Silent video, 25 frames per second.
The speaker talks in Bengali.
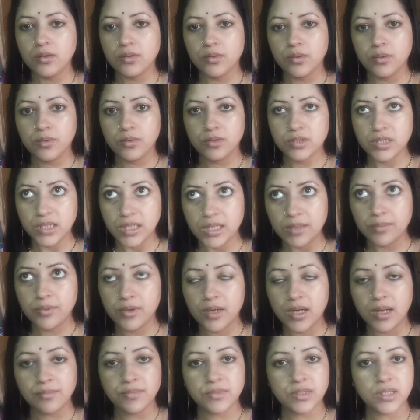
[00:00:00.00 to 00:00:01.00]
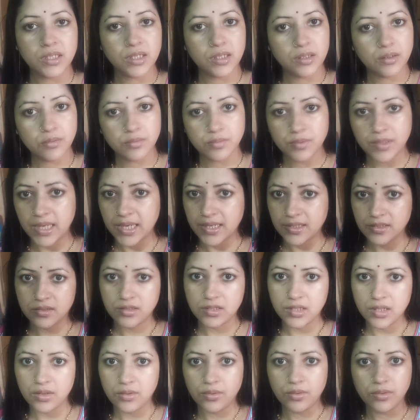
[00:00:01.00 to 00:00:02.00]
তো সেটাই বললাম যে গ্যাস
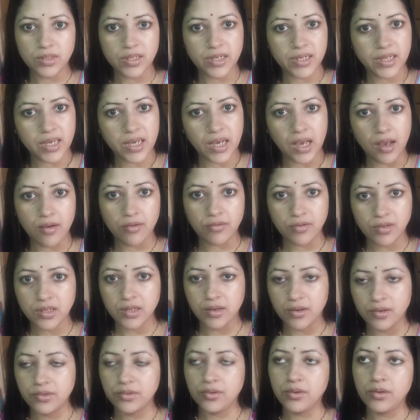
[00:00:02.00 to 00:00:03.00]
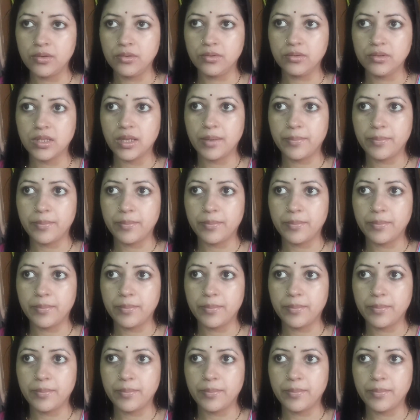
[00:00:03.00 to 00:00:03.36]
ছিল ওদেরকে খাওয়ানো দেওয়ানো হলো